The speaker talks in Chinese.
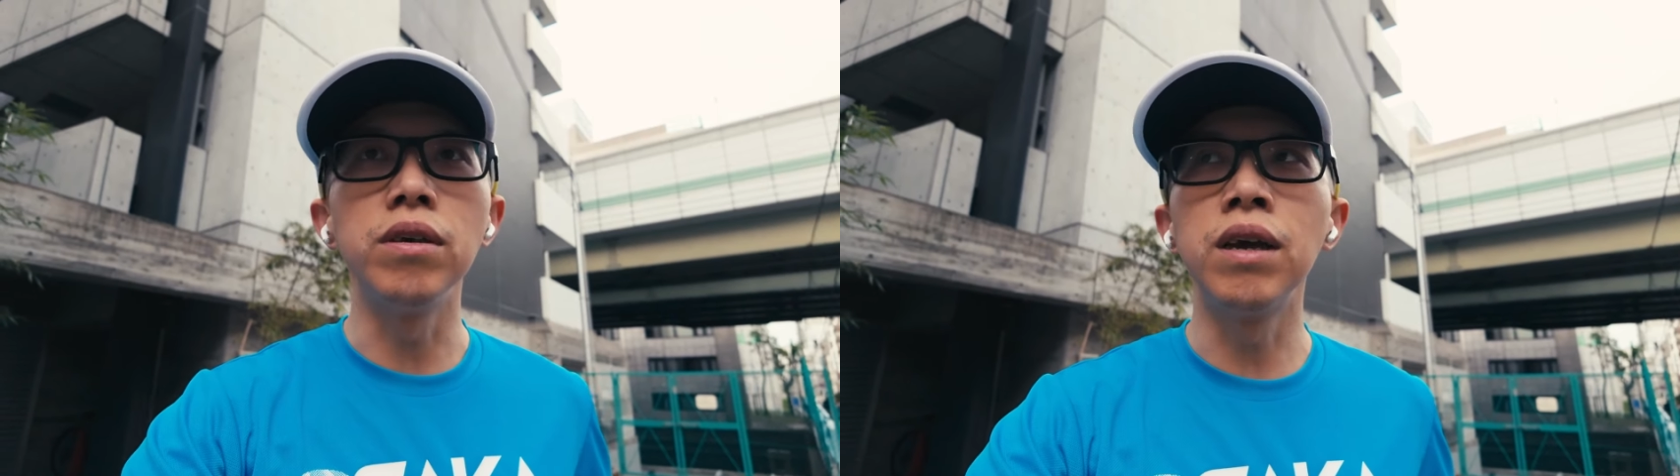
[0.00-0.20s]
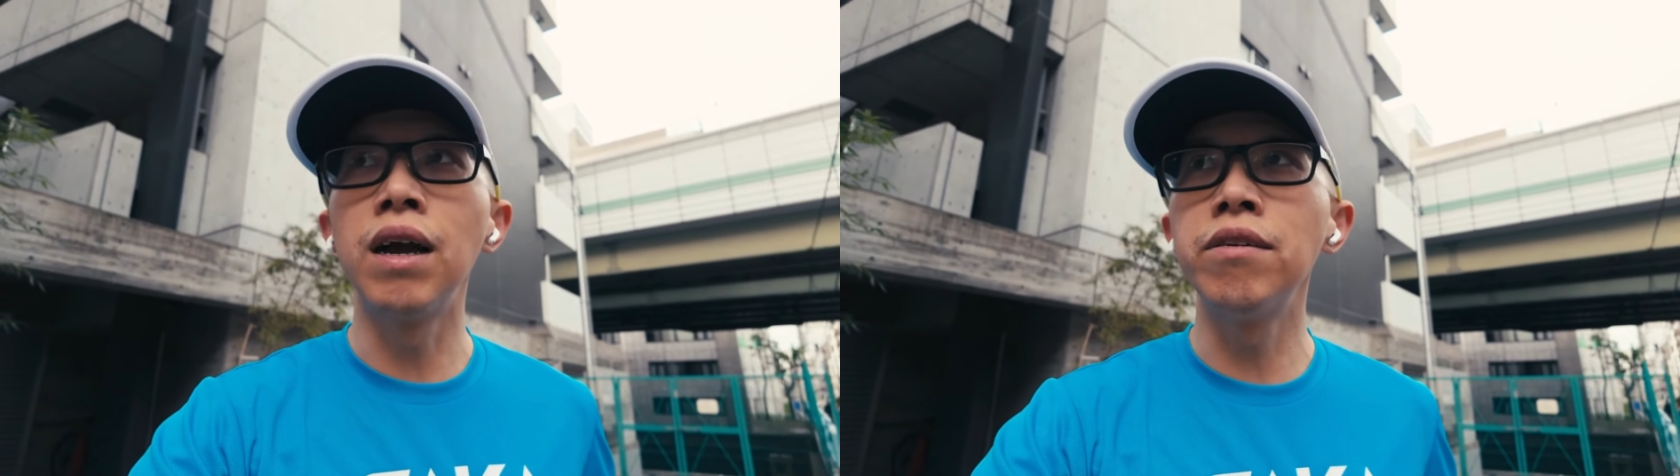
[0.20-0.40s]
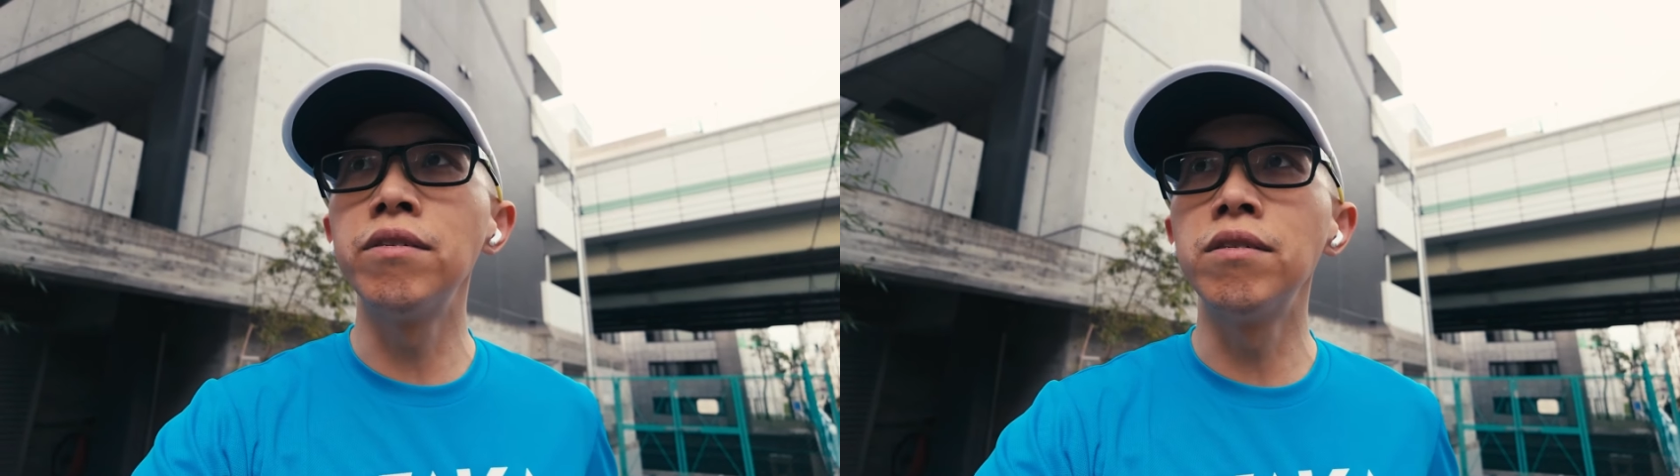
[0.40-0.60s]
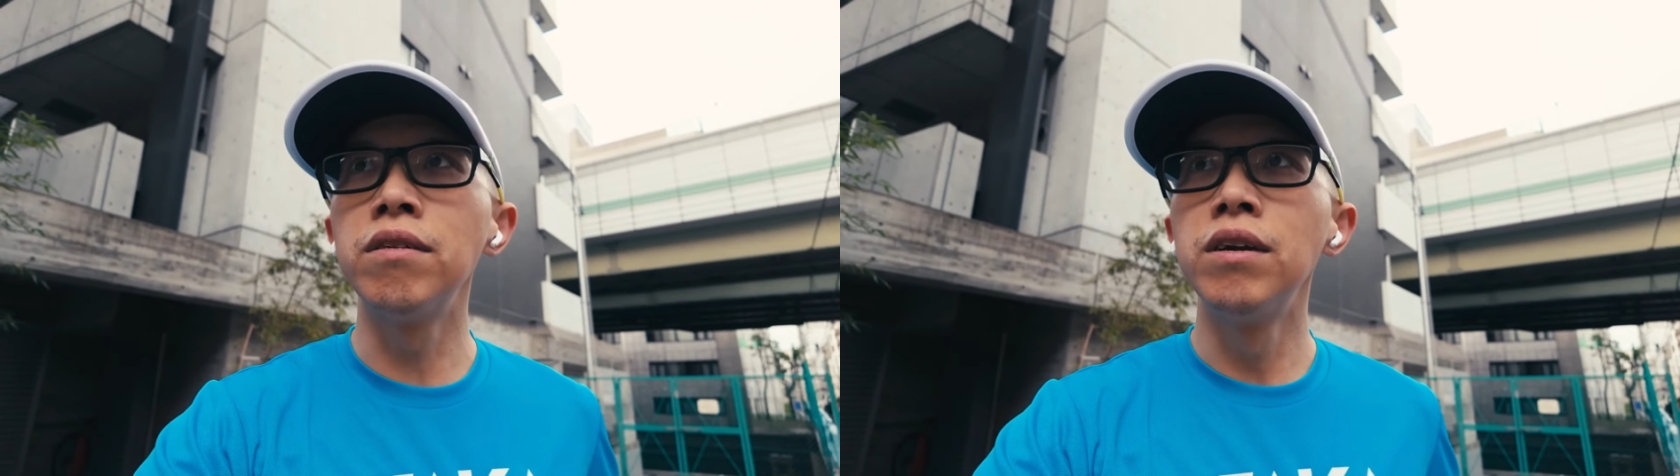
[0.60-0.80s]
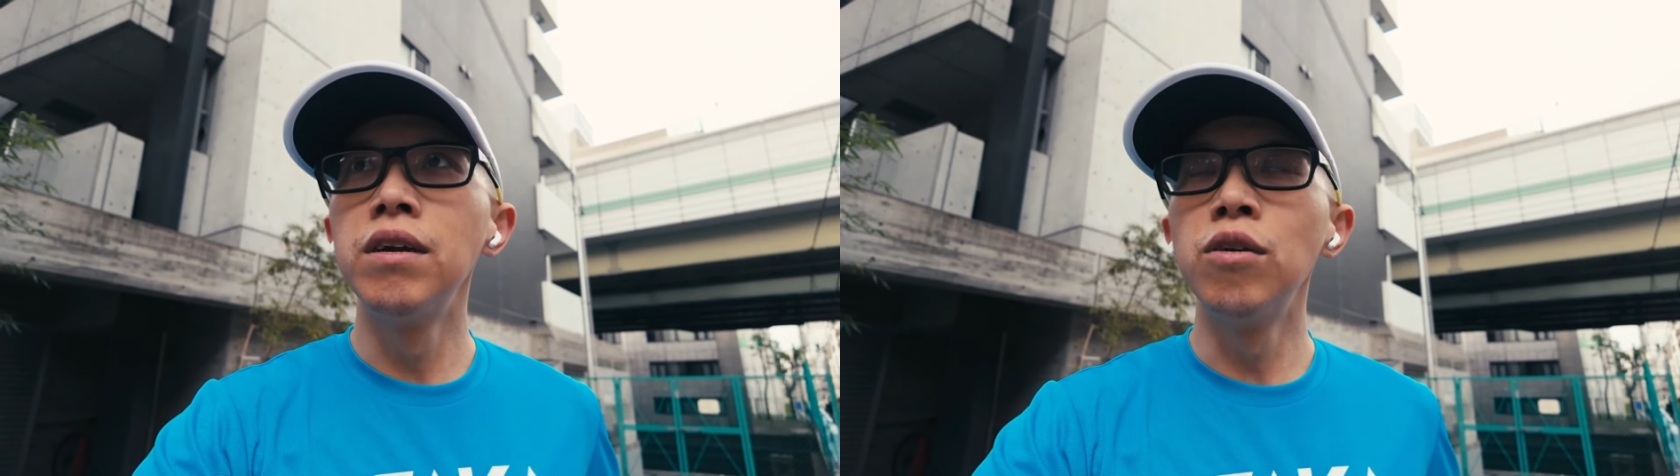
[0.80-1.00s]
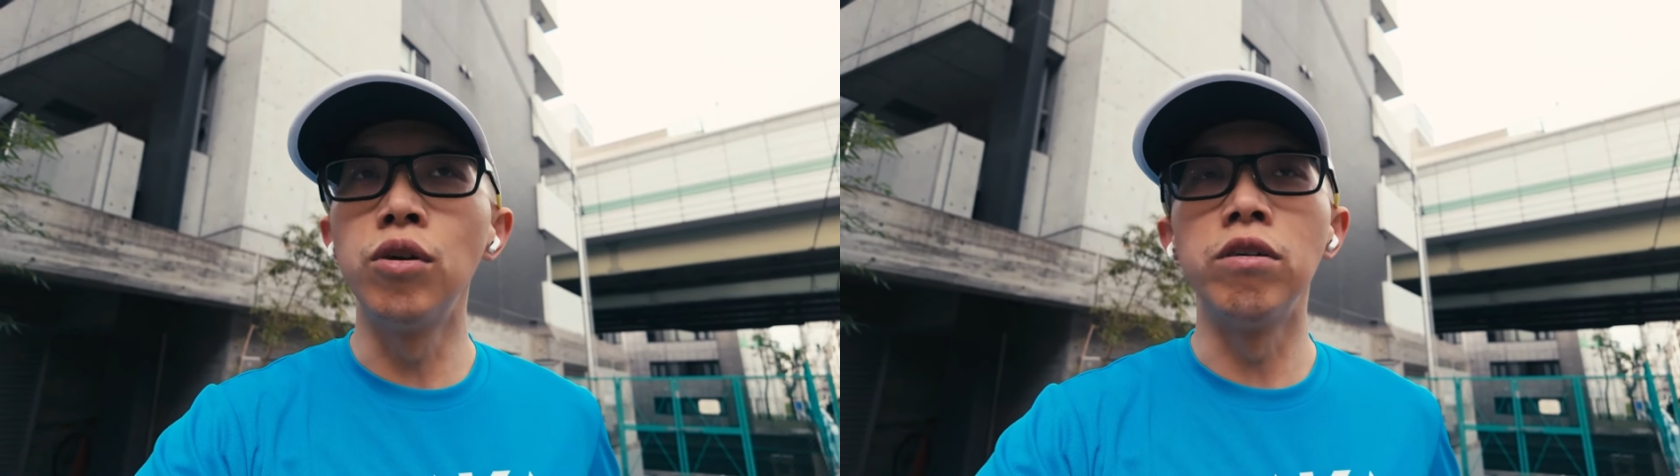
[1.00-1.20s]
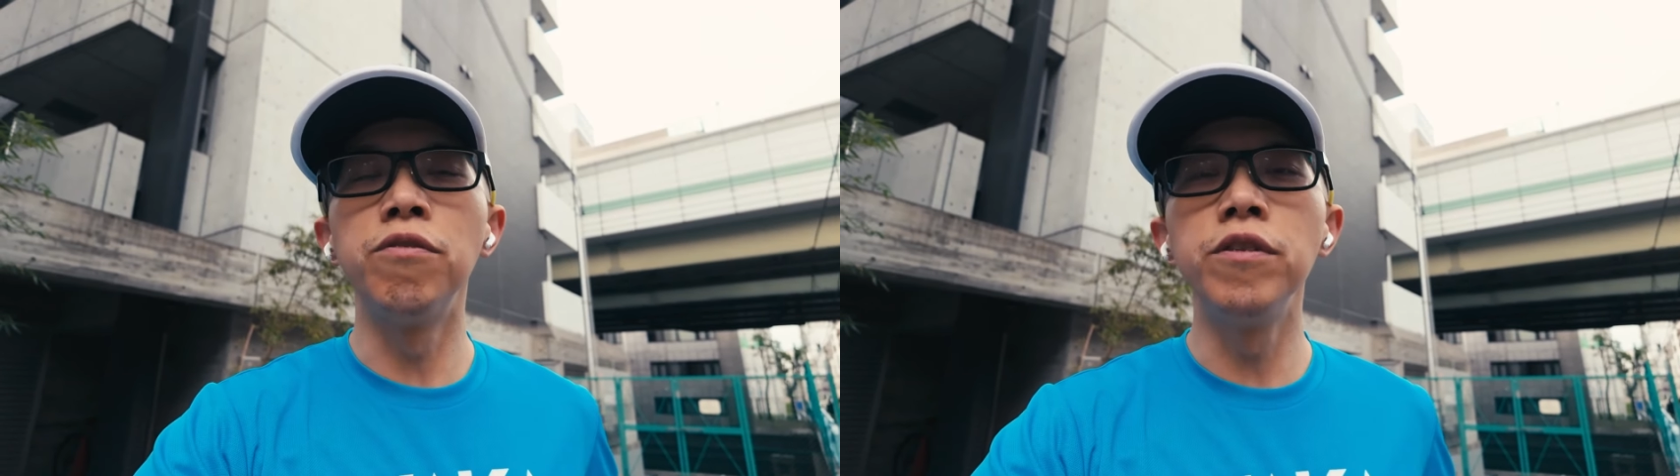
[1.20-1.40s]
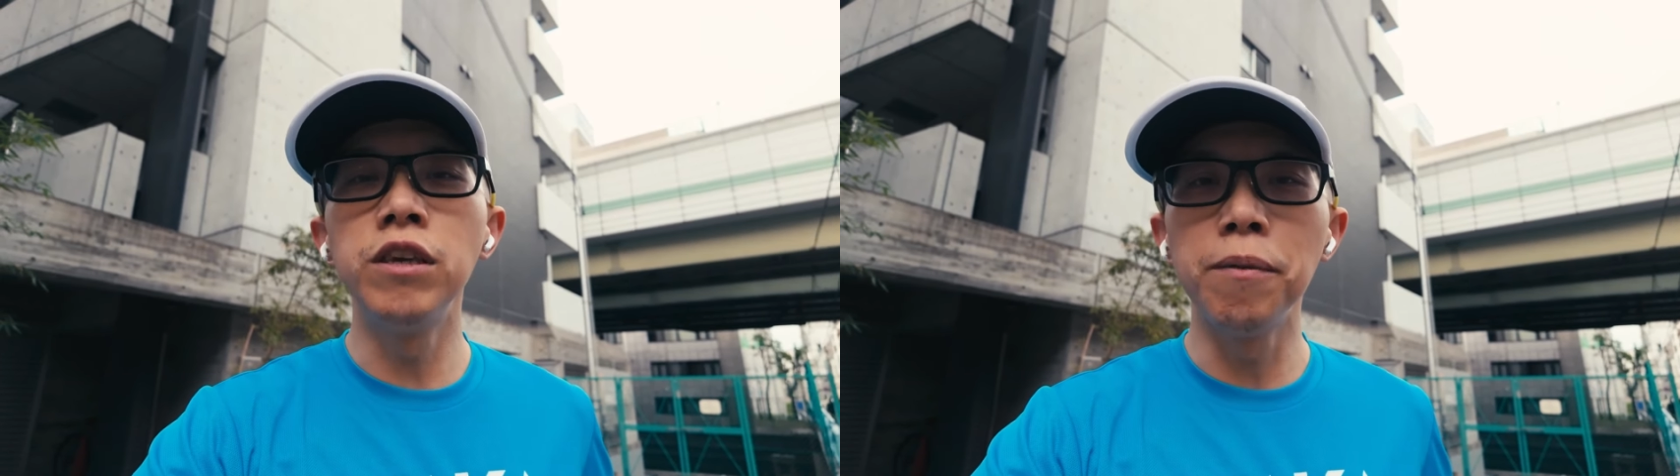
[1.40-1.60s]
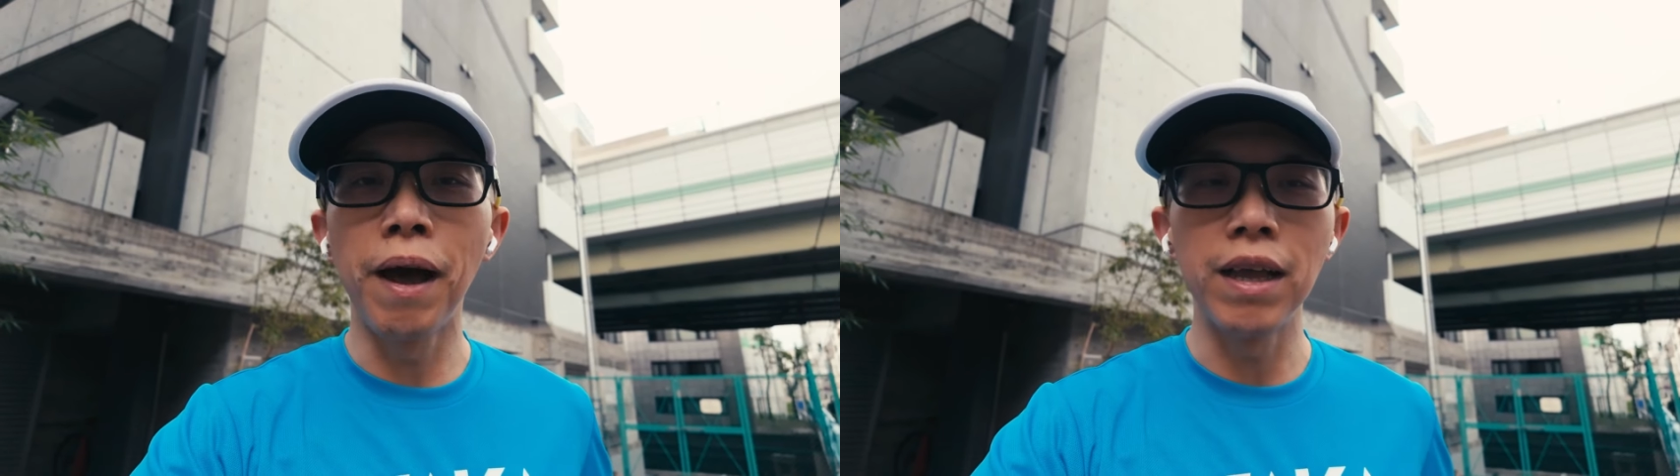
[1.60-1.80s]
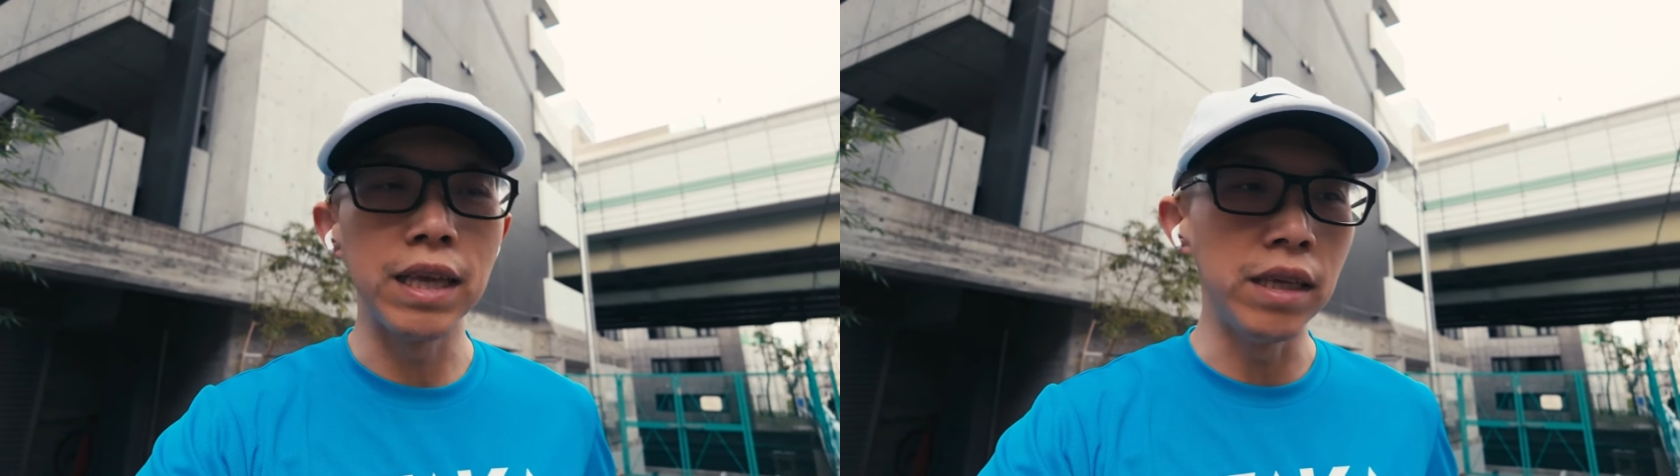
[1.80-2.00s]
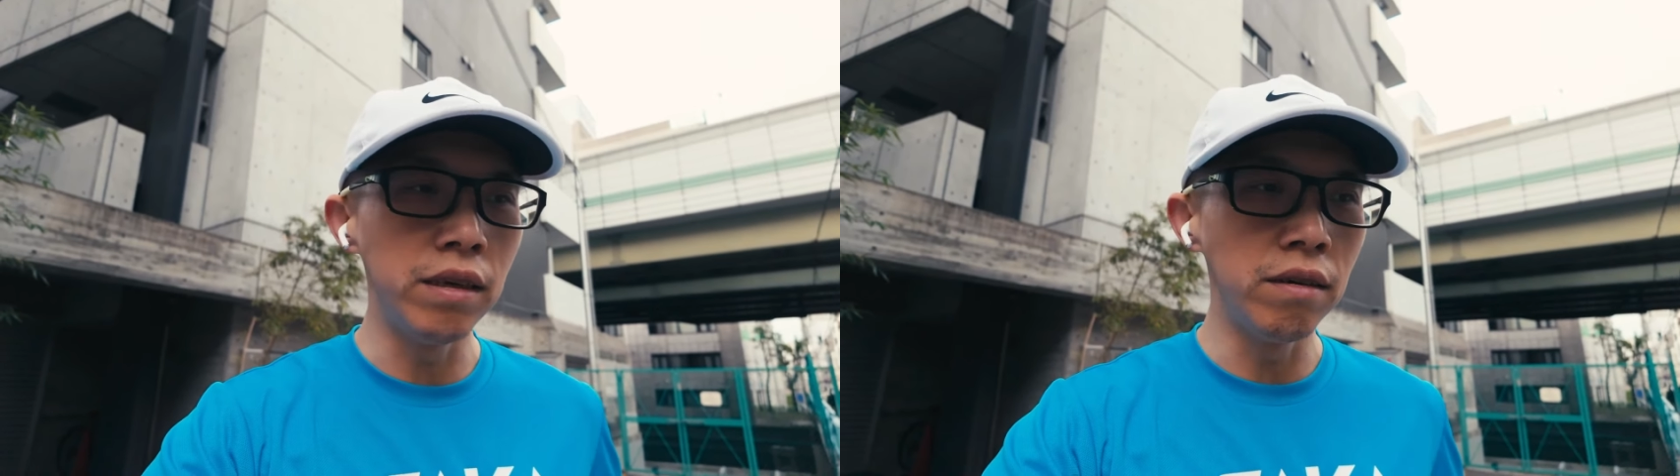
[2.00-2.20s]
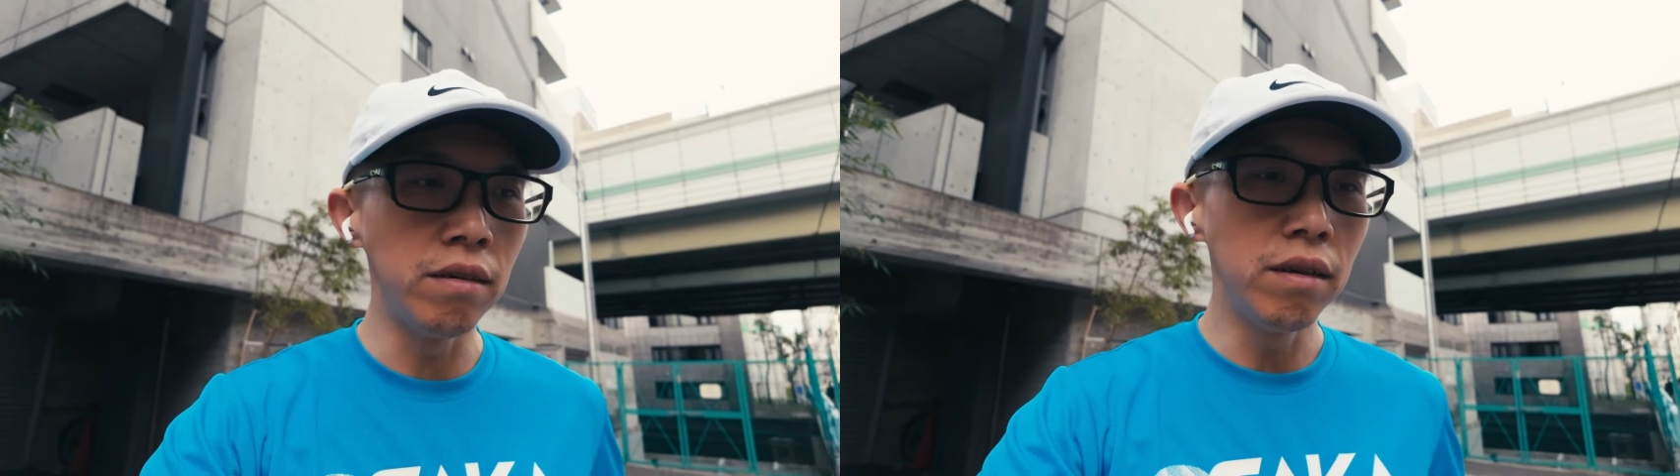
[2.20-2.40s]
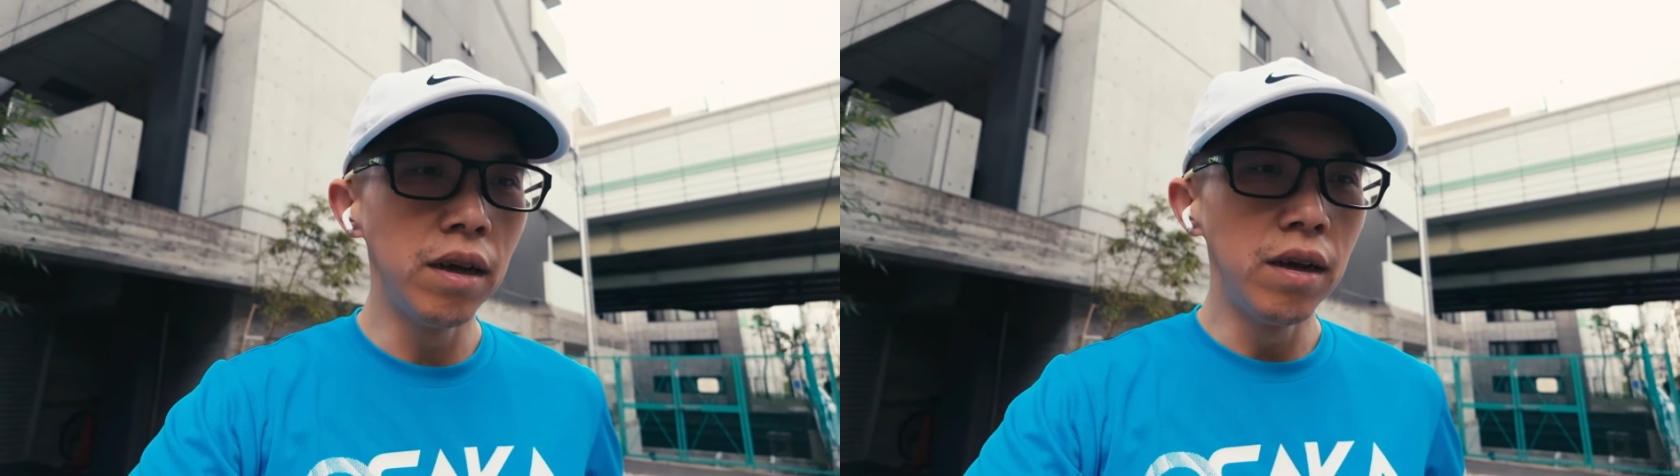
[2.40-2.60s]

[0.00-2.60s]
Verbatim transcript: 应该是或者是夫妻吧，很年轻。